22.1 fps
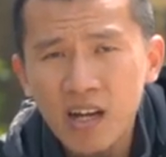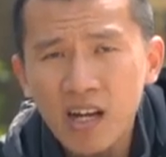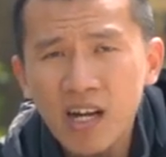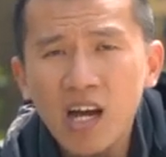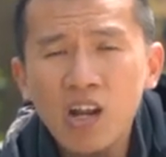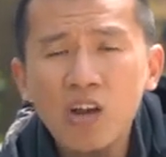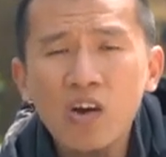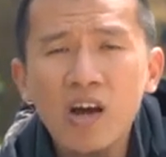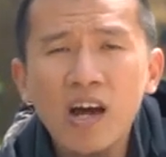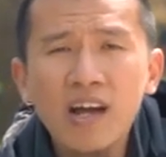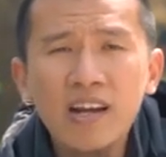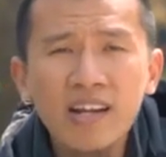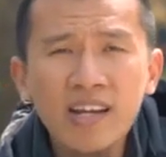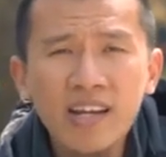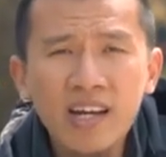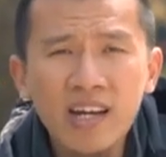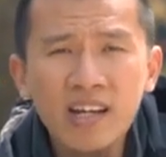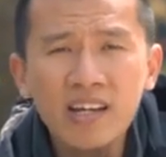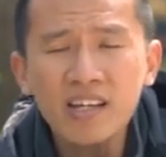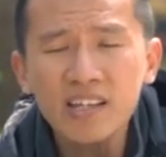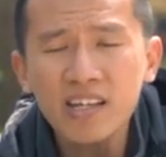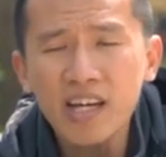kalau
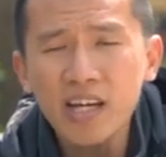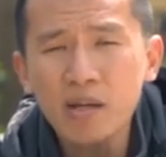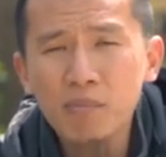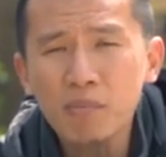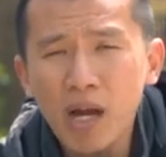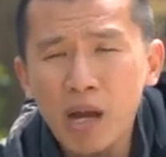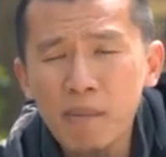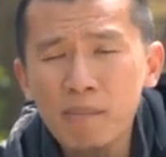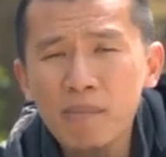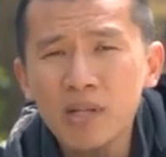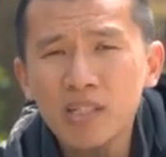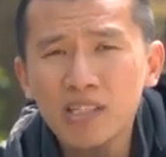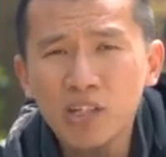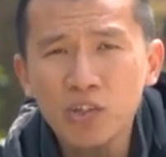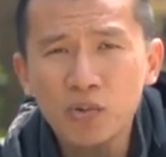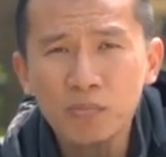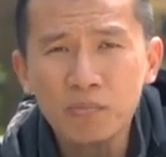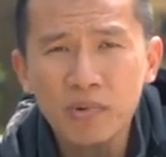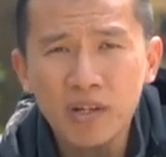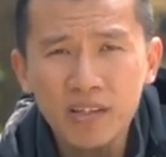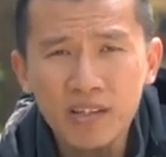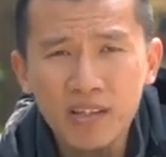andaikan kita ingin mengambil
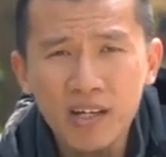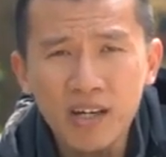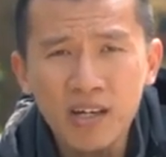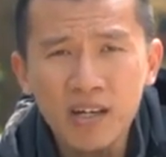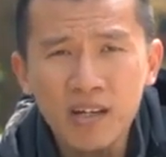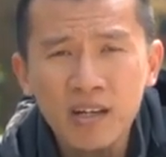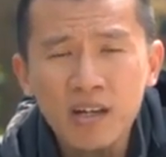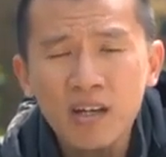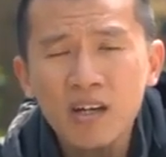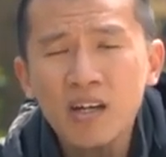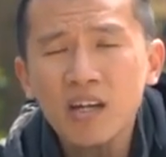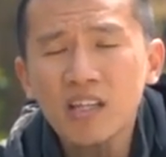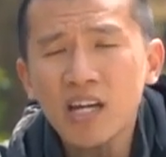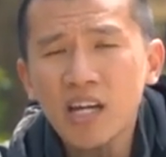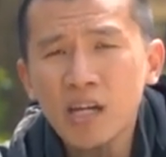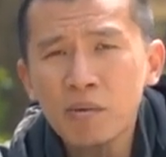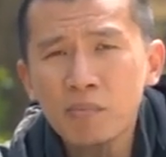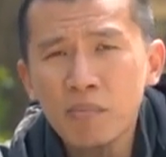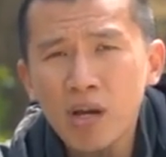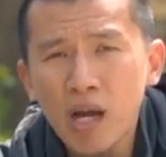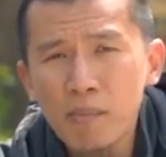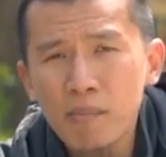satu berita,
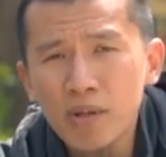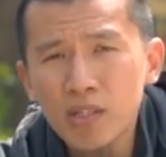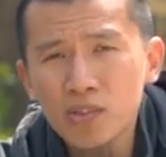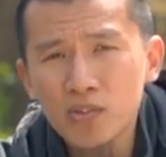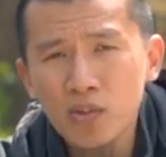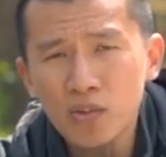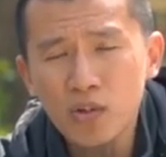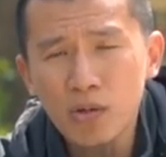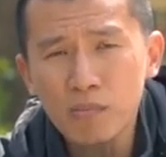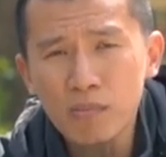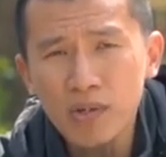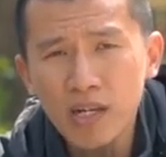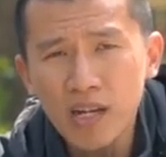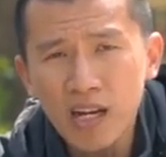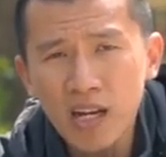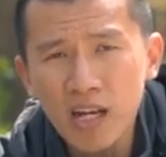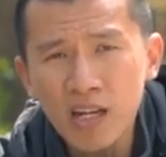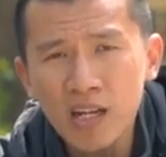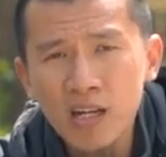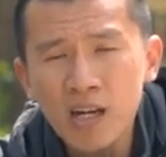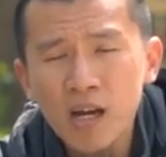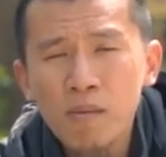kita ingin mengambil suatu
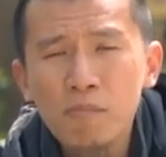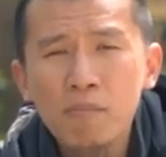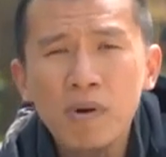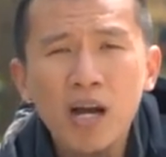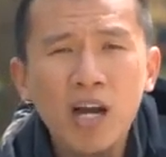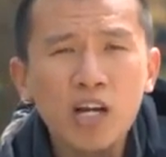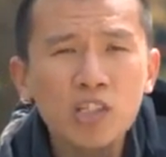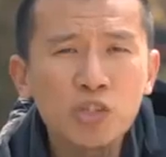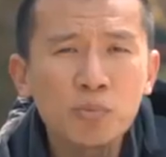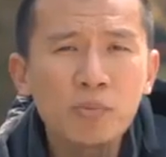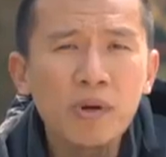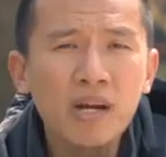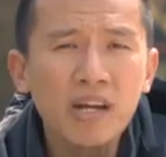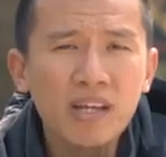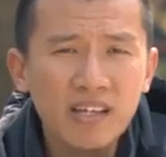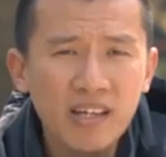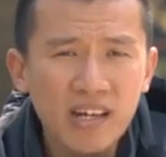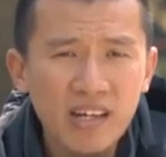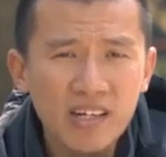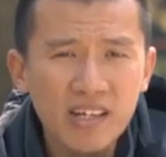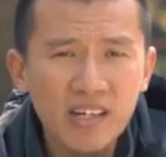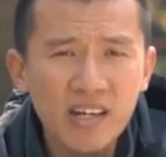kebenaran, maka coba
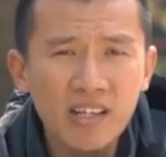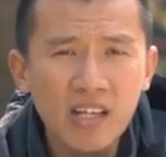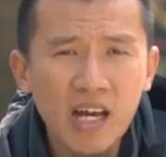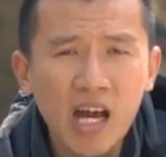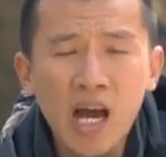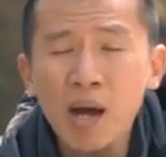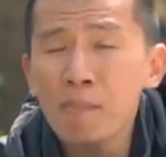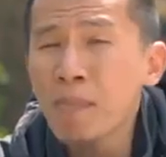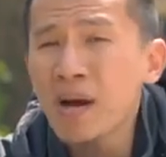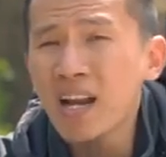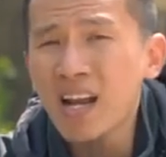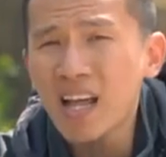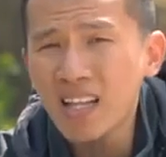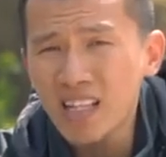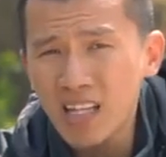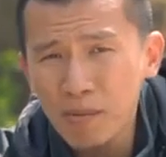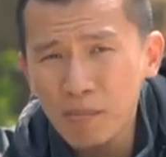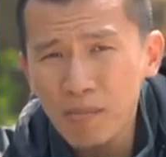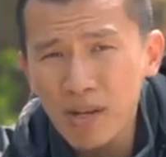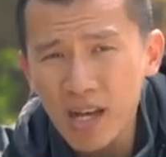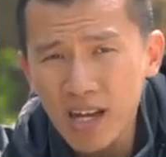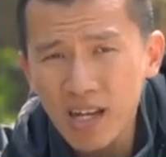kita lihat apa
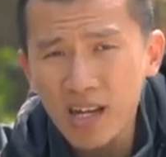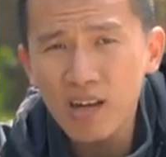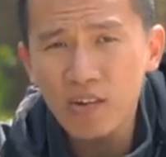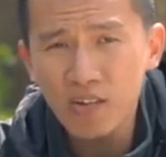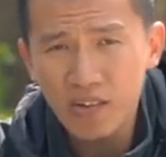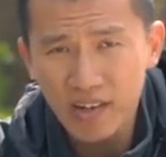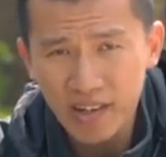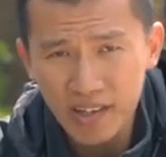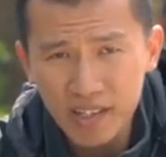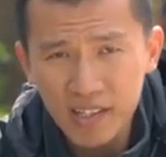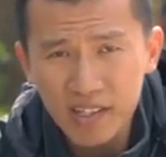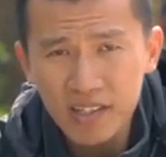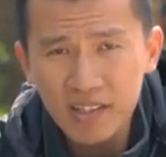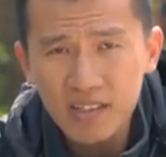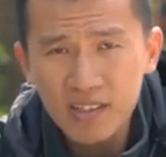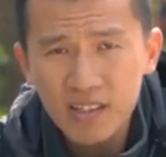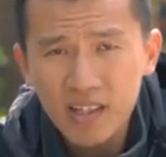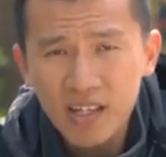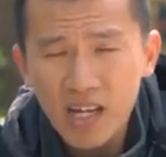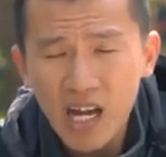latar belakang orang ini,